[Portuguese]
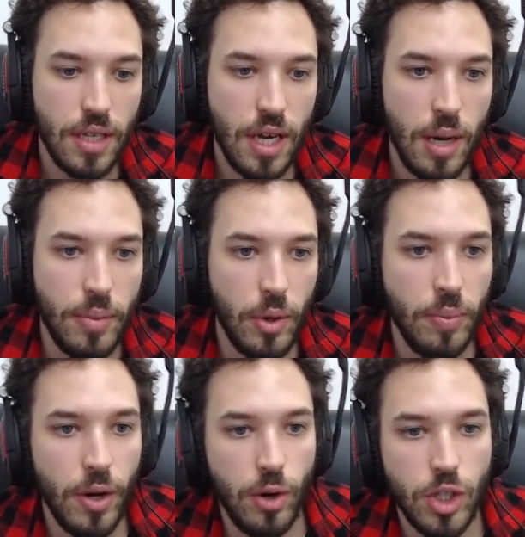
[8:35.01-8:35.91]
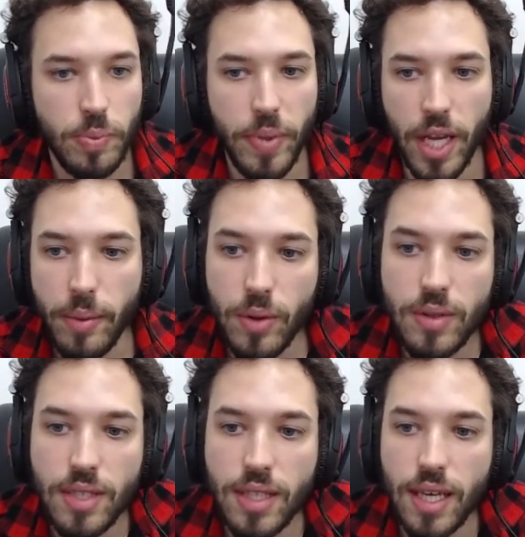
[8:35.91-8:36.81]
Abriu um pacote Premium
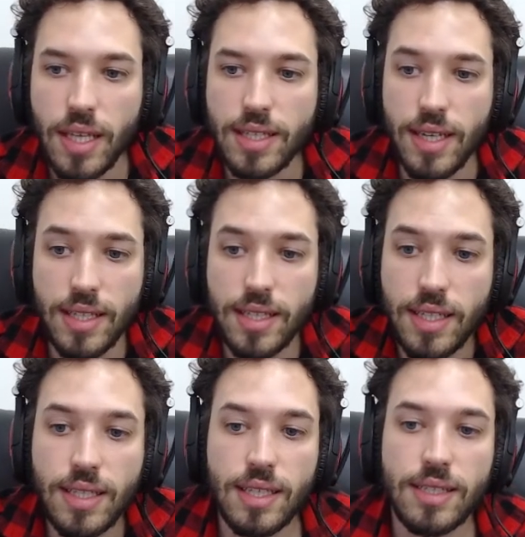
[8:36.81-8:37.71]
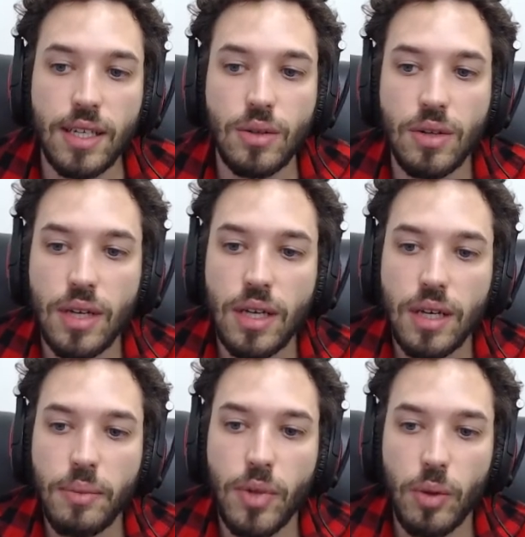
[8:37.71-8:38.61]
que tem 13 itens, sendo
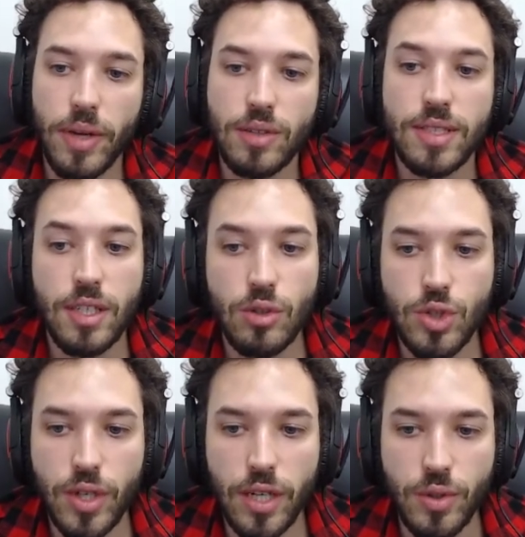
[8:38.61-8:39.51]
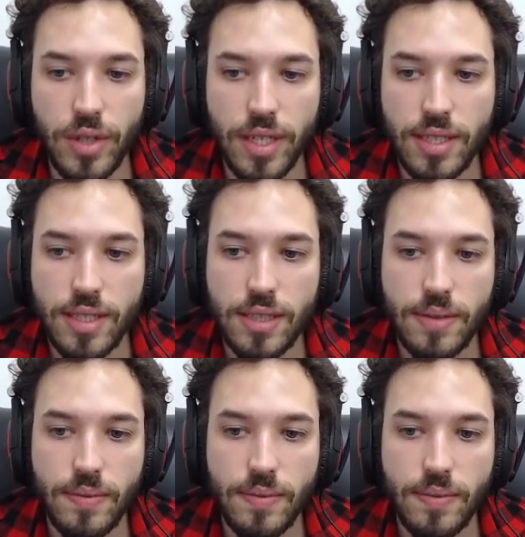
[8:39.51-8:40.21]
pelo menos 5 jogadores.